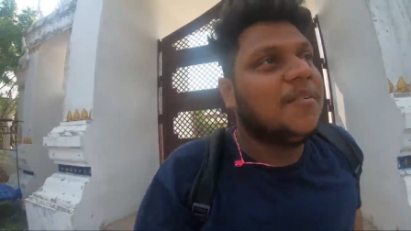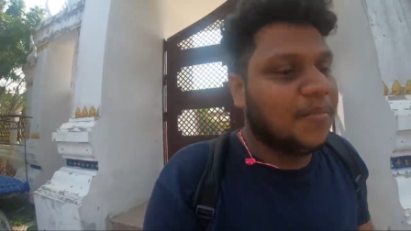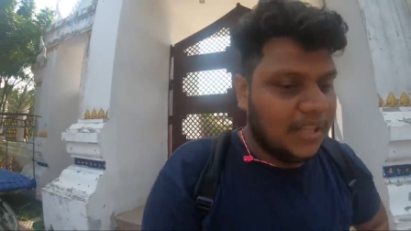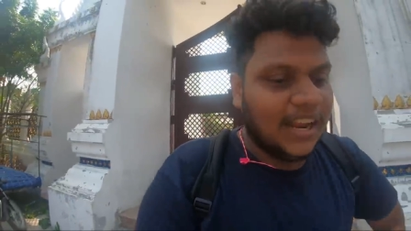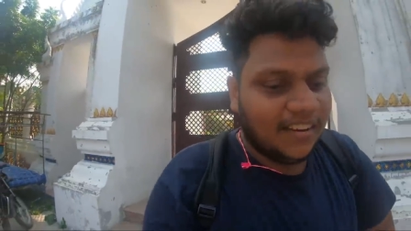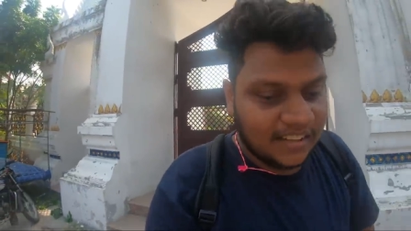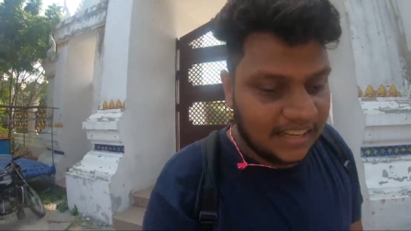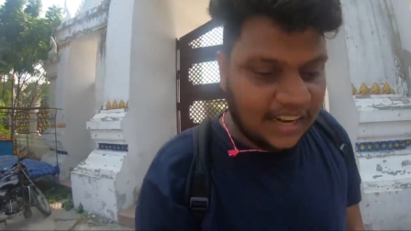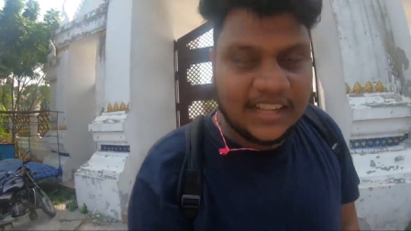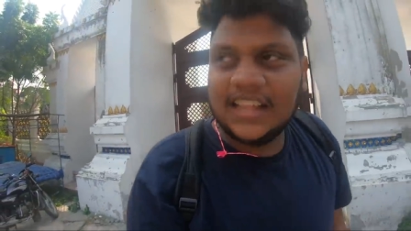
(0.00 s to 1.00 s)
முதுகை
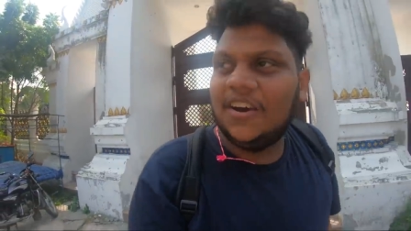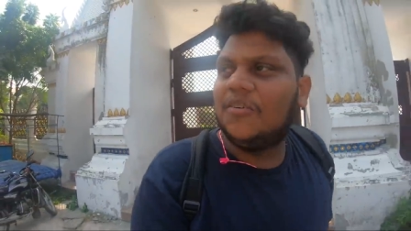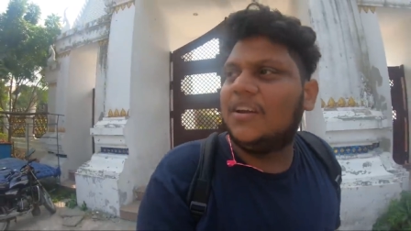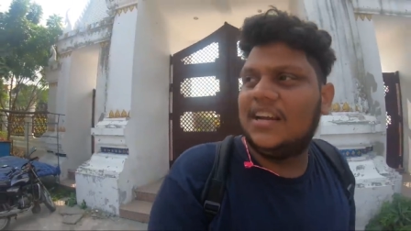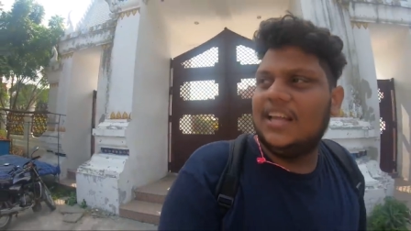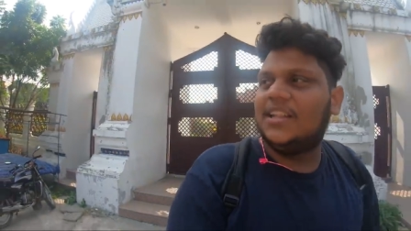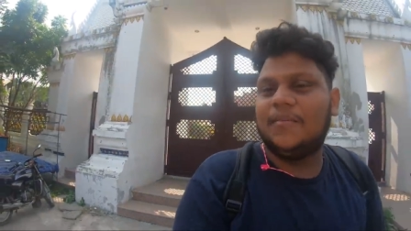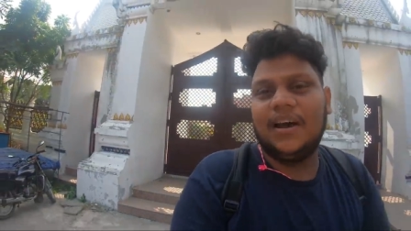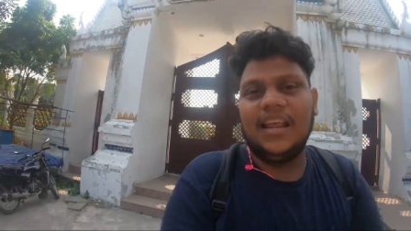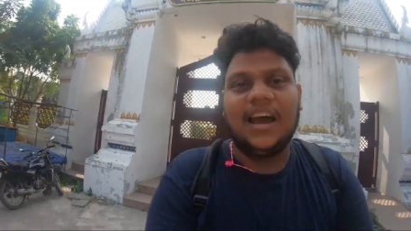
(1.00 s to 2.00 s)
வந்தீங்கன்னா இதுதான் உங்களுக்கு இந்த
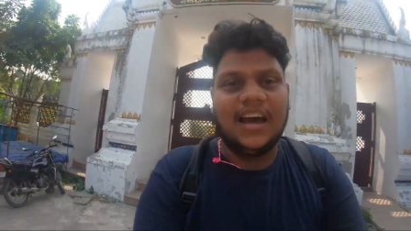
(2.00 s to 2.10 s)
மாதிரி